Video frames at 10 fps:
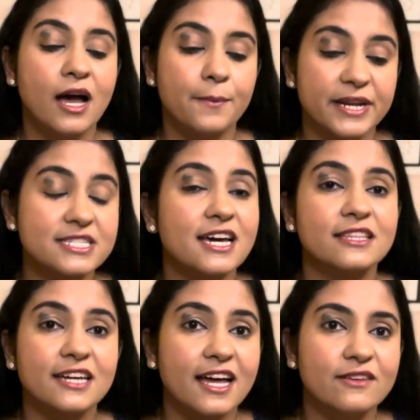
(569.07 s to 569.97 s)

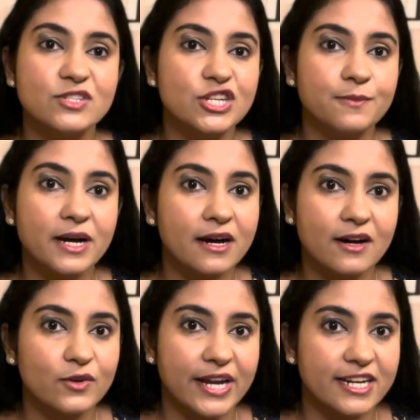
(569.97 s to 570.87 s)
பிரச்சாரத்துக்கான விஷயமா
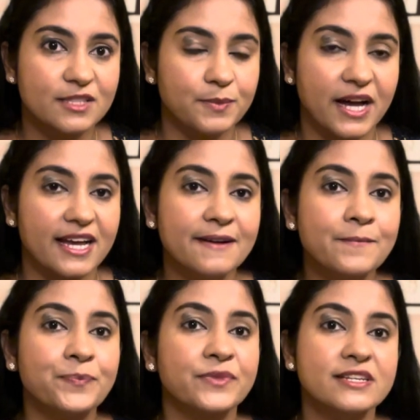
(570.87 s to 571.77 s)
அவங்க எடுத்துப்பாங்க
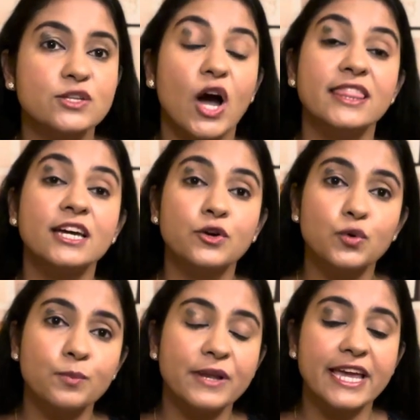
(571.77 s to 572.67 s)
ஸோ அந்த
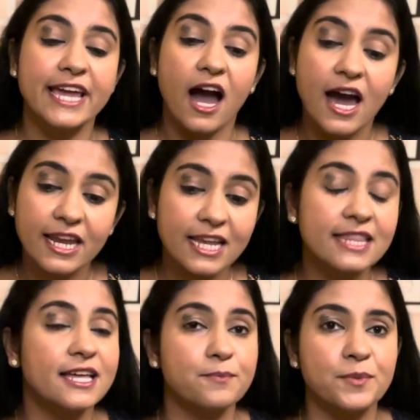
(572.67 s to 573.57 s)
குரூப்பில்
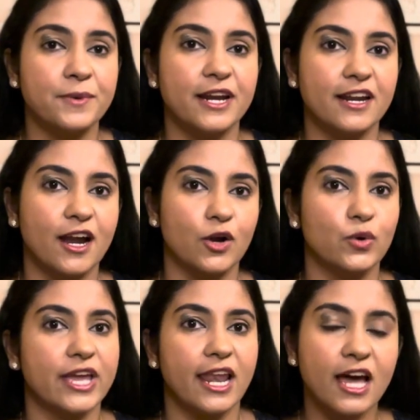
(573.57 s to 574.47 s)
யாரெல்லாம் தப்பு பண்ணுறாங்களோ
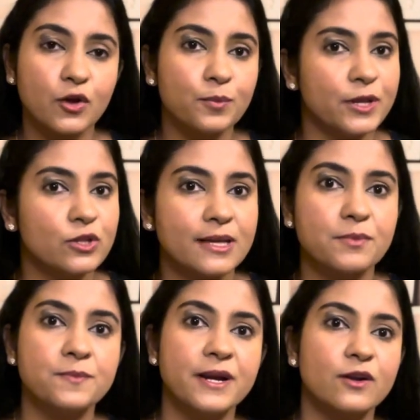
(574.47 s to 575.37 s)
எல்லா குரூப்லேயும்
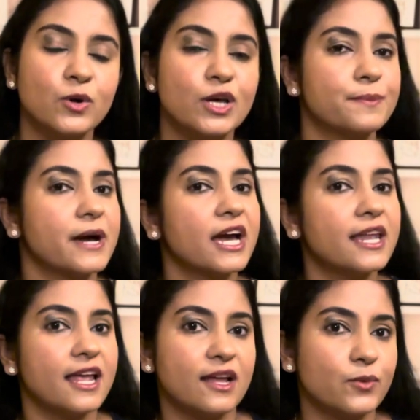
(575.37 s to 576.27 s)
தப்பு பண்ணுறவங்களும் இருப்பாங்க
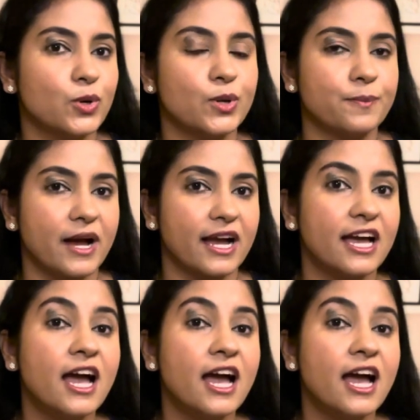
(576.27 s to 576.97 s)
நல்லவங்களும் இருப்பாங்க